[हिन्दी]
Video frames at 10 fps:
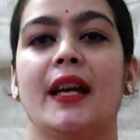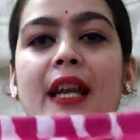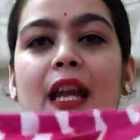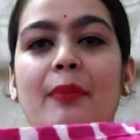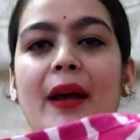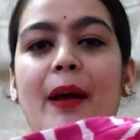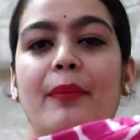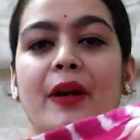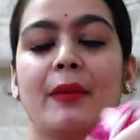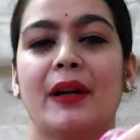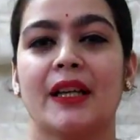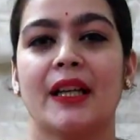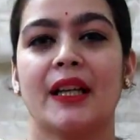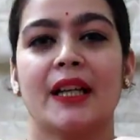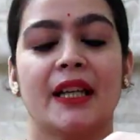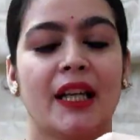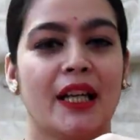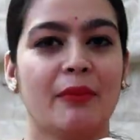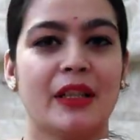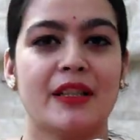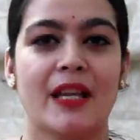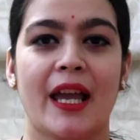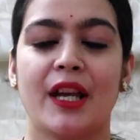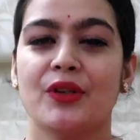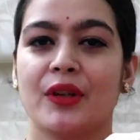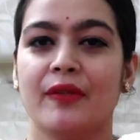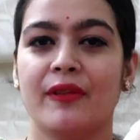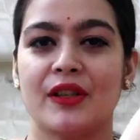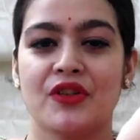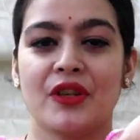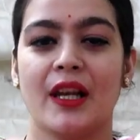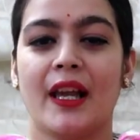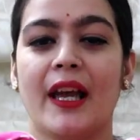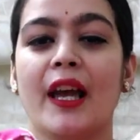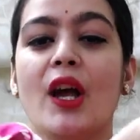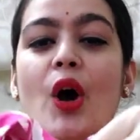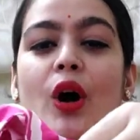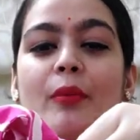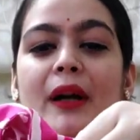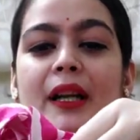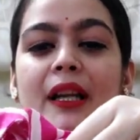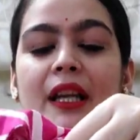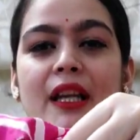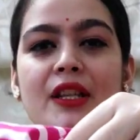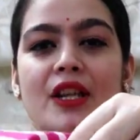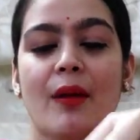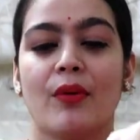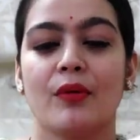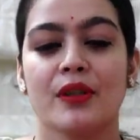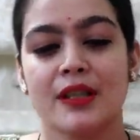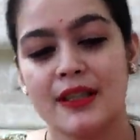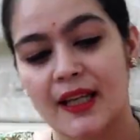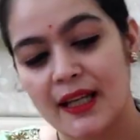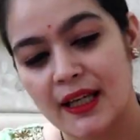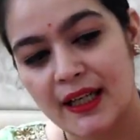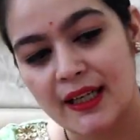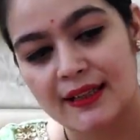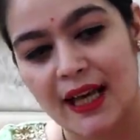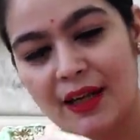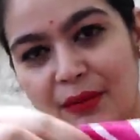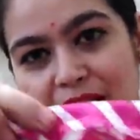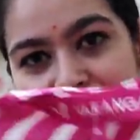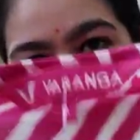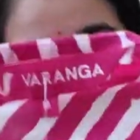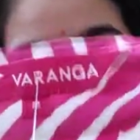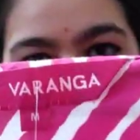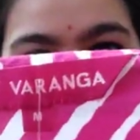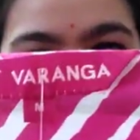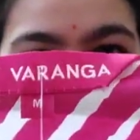नेक पे आपको एक बटन की डिटेलिंग मिल जाएगी जो कि फंक्शनल है और बटन के नीचे आपको कुछ इस तरीके की डिज़ाइन मिल जाएगी